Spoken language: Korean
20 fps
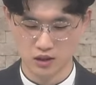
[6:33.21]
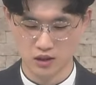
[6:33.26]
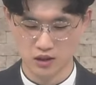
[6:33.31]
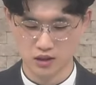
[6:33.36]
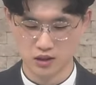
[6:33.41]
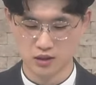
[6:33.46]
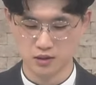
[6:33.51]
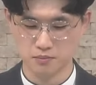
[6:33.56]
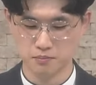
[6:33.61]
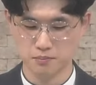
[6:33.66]

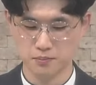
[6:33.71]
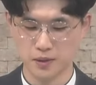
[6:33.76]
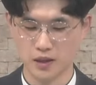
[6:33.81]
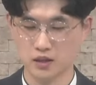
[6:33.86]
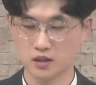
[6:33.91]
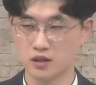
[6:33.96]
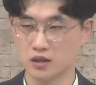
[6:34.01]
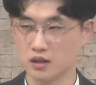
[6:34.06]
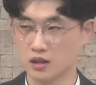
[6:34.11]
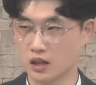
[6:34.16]

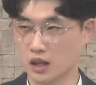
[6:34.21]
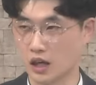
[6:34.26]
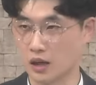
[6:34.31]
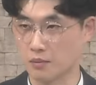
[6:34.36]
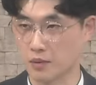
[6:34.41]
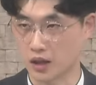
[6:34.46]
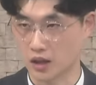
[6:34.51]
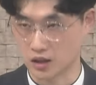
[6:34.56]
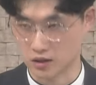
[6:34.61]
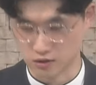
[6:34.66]
심판을
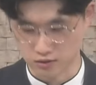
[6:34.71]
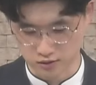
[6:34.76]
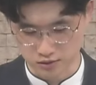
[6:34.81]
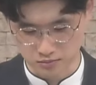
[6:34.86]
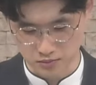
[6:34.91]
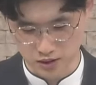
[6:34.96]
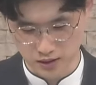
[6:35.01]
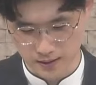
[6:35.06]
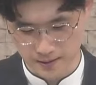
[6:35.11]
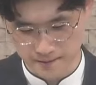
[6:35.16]

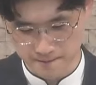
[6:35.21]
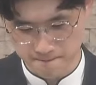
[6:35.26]
감행하셨습니다.